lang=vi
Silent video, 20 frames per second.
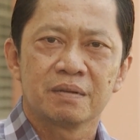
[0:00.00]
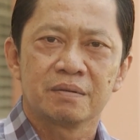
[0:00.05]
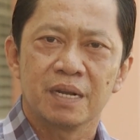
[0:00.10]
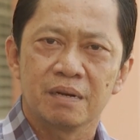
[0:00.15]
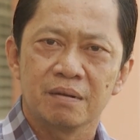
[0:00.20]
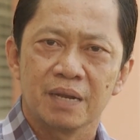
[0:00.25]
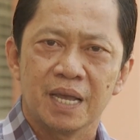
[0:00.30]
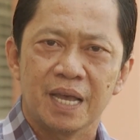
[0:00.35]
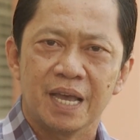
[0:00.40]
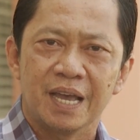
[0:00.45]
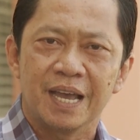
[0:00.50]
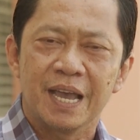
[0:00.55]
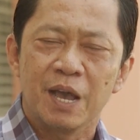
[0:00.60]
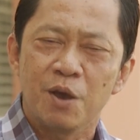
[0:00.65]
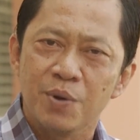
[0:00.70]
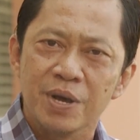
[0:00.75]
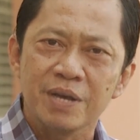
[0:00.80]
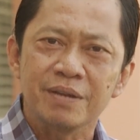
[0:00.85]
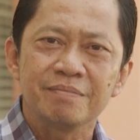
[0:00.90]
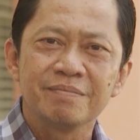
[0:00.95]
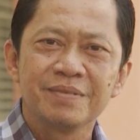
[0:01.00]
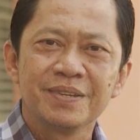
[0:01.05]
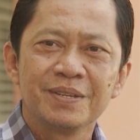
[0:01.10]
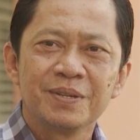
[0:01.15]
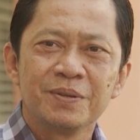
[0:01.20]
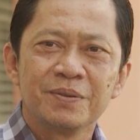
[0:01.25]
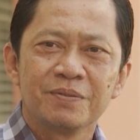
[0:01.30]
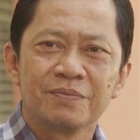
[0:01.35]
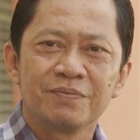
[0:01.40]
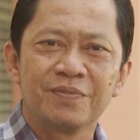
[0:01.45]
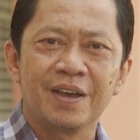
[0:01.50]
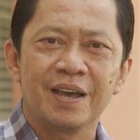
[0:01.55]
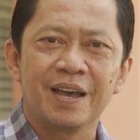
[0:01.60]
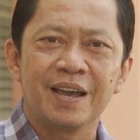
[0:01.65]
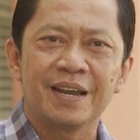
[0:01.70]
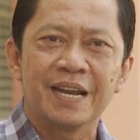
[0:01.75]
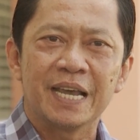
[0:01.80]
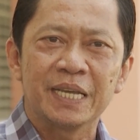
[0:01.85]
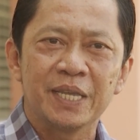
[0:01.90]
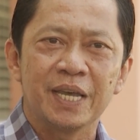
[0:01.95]
rất là háo hức
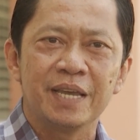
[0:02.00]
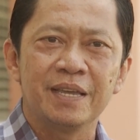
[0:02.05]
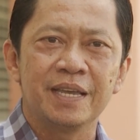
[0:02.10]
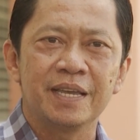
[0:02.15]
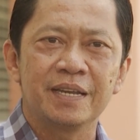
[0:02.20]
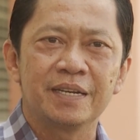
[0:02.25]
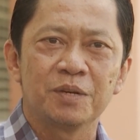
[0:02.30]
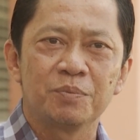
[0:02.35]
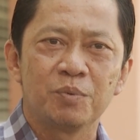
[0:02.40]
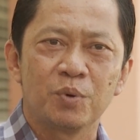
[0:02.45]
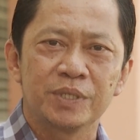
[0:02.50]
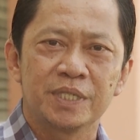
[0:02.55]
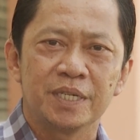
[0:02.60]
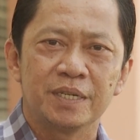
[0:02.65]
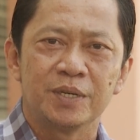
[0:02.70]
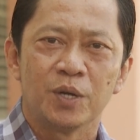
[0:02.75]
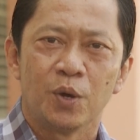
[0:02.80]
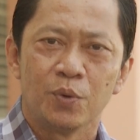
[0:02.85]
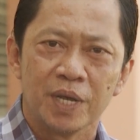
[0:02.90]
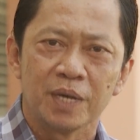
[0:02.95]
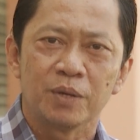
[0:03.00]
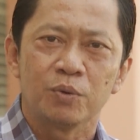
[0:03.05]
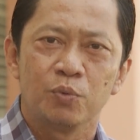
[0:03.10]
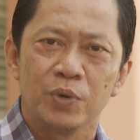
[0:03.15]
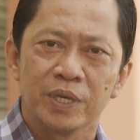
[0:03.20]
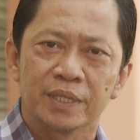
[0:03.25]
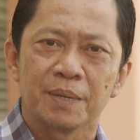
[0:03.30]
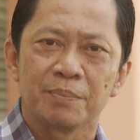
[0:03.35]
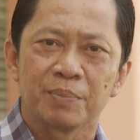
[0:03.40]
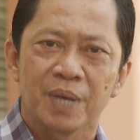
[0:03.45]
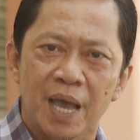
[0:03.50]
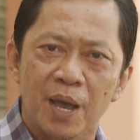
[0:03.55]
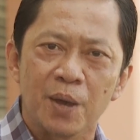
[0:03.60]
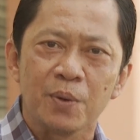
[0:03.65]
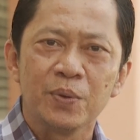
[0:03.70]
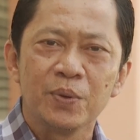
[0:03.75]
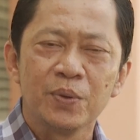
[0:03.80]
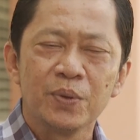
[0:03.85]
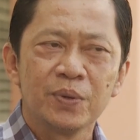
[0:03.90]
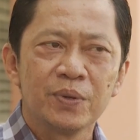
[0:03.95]
và đã thể hiện được một sự nỗ lực quyết tâm cao
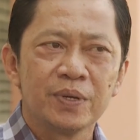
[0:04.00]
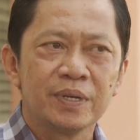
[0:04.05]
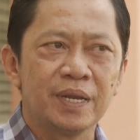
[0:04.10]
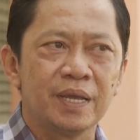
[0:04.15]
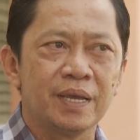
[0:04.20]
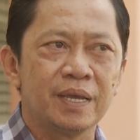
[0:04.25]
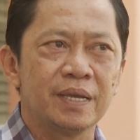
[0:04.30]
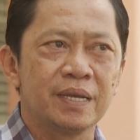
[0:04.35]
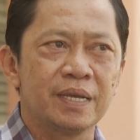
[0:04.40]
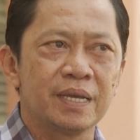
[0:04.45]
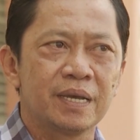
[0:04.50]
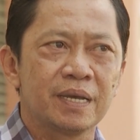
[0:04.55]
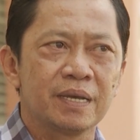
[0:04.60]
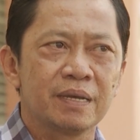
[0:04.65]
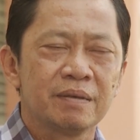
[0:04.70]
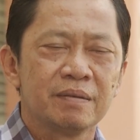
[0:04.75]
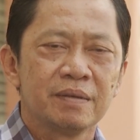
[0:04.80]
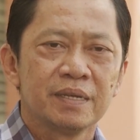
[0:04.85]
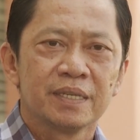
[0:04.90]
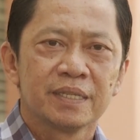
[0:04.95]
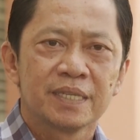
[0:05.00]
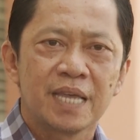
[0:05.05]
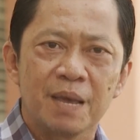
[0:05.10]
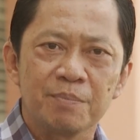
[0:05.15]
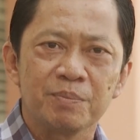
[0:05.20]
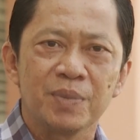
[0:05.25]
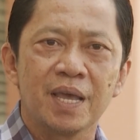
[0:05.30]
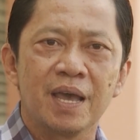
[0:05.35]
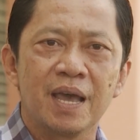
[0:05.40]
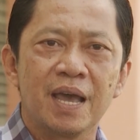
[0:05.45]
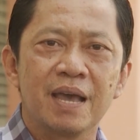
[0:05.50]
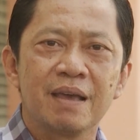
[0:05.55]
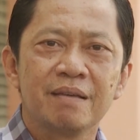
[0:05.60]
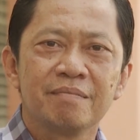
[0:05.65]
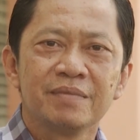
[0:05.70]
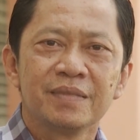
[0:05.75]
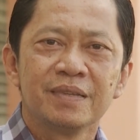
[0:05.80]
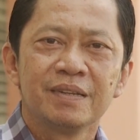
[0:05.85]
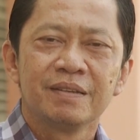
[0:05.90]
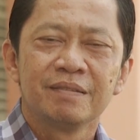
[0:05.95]
để tham gia
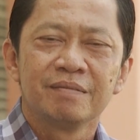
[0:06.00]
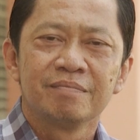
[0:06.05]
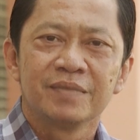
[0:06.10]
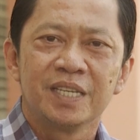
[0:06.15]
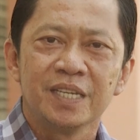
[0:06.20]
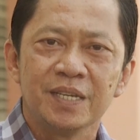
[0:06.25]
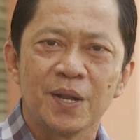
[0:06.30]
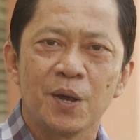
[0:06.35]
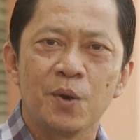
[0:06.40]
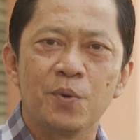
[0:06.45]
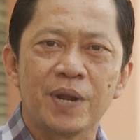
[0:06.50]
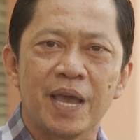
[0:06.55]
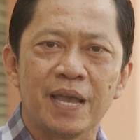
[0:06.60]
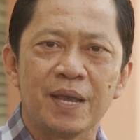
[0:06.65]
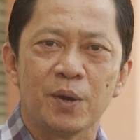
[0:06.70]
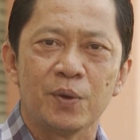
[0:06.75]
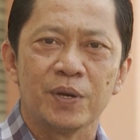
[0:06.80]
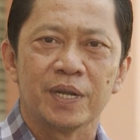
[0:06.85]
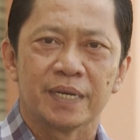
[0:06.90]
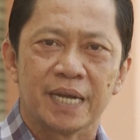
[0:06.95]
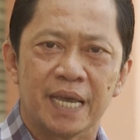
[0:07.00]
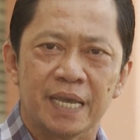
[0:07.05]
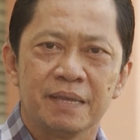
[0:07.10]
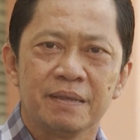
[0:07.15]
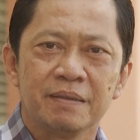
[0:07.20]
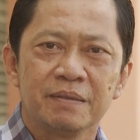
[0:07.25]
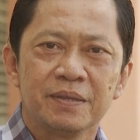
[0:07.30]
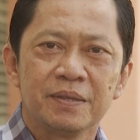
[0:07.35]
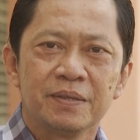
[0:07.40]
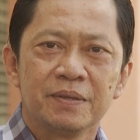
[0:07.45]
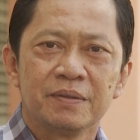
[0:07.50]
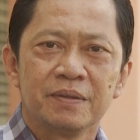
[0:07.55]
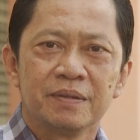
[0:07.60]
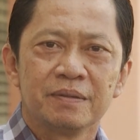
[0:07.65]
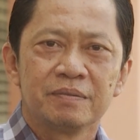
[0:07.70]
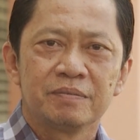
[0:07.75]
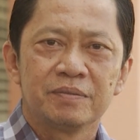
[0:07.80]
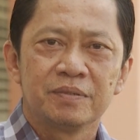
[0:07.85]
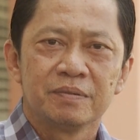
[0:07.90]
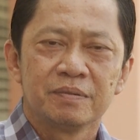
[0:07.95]
thi đấu đại hội lần này.
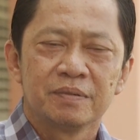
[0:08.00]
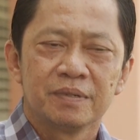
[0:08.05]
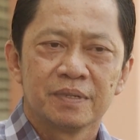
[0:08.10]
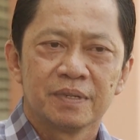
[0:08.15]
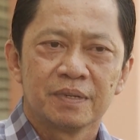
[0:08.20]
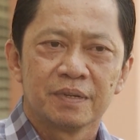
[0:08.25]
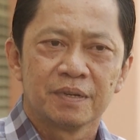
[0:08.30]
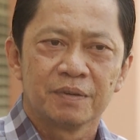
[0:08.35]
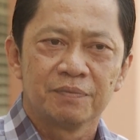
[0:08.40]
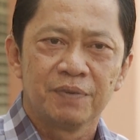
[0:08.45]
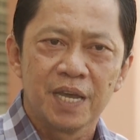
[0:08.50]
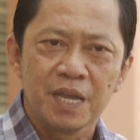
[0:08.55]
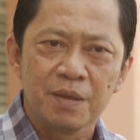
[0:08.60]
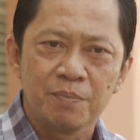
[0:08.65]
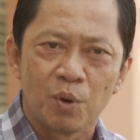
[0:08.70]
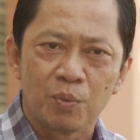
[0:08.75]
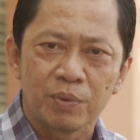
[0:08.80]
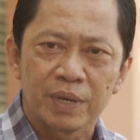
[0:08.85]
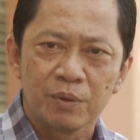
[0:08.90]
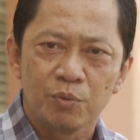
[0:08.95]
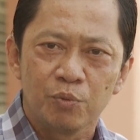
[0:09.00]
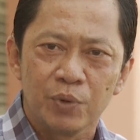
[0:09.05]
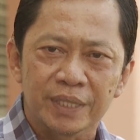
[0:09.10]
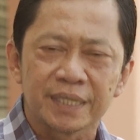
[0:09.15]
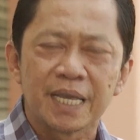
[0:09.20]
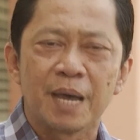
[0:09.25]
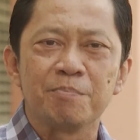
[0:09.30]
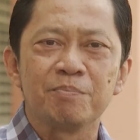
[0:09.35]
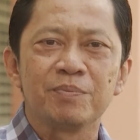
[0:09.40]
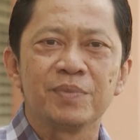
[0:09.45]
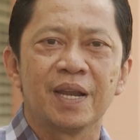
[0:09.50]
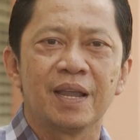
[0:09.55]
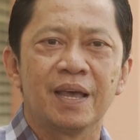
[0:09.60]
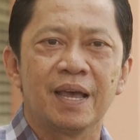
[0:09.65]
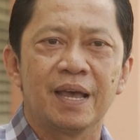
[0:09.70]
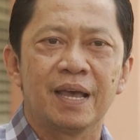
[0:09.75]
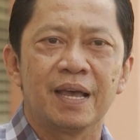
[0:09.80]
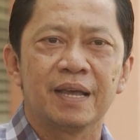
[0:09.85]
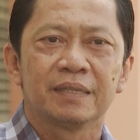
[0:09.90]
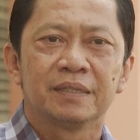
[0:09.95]
Với một cái quyết tâm
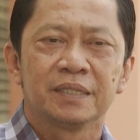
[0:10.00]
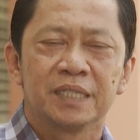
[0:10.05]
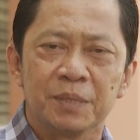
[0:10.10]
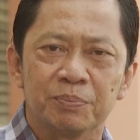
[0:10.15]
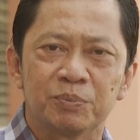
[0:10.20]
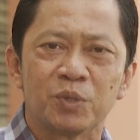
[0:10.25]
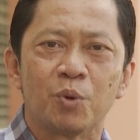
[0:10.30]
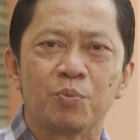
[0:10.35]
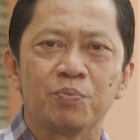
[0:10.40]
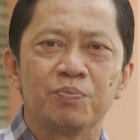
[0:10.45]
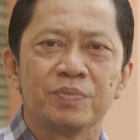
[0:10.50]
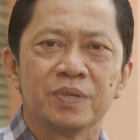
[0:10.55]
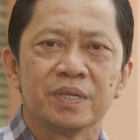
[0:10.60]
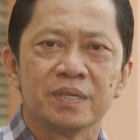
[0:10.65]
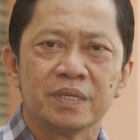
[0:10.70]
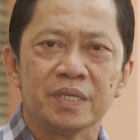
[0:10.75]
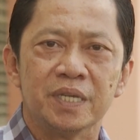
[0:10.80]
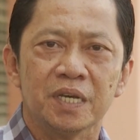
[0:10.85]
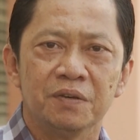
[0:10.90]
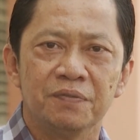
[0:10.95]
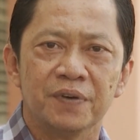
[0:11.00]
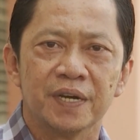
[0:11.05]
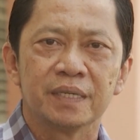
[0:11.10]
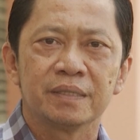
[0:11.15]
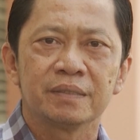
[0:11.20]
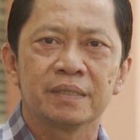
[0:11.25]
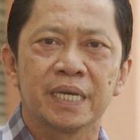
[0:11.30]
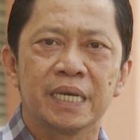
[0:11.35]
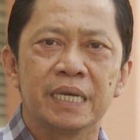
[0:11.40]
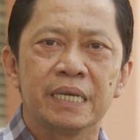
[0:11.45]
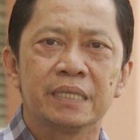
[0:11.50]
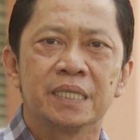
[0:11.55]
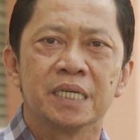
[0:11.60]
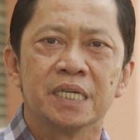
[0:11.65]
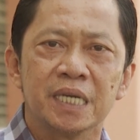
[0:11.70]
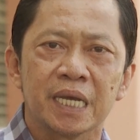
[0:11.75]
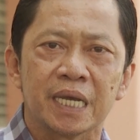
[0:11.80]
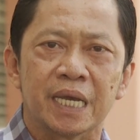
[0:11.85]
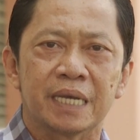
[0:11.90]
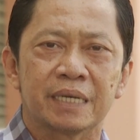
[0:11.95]
là tiếp tục giữ vững cái
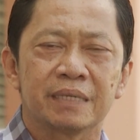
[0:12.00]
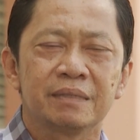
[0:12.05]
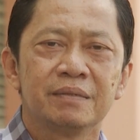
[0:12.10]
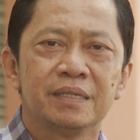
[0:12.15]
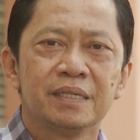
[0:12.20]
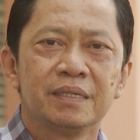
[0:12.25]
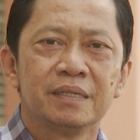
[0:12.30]
thứ hạng